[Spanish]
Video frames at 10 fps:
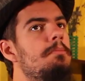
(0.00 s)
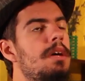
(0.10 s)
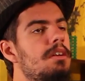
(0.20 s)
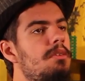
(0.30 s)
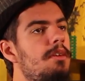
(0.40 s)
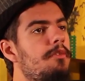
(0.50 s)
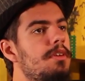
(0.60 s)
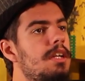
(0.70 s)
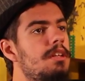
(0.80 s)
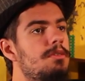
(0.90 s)
embargo, al
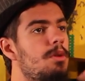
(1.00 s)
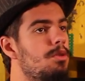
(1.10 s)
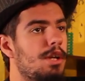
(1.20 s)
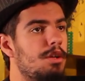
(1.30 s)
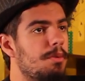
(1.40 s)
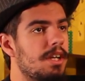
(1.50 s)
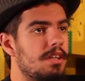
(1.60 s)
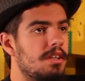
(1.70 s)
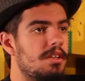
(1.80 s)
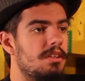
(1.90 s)
final todo salió
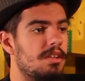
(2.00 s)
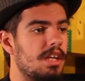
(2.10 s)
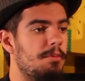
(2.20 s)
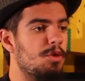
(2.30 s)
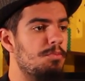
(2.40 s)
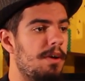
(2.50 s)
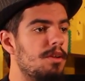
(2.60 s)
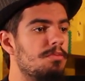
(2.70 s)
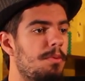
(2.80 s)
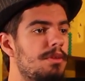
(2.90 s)
bien y sacamos
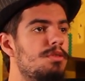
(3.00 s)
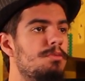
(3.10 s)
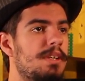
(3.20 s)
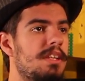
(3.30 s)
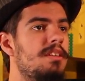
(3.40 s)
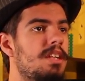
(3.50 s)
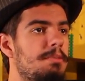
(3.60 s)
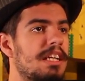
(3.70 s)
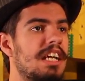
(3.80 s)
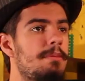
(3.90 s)
varios momentos bastante
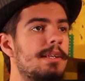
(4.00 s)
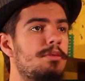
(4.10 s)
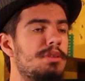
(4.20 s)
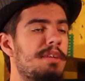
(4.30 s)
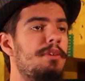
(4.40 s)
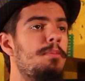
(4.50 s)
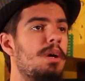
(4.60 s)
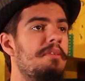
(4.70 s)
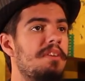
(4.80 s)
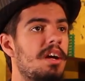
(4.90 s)
remarcables de nuestra
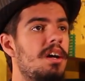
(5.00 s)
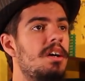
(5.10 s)
filmografía.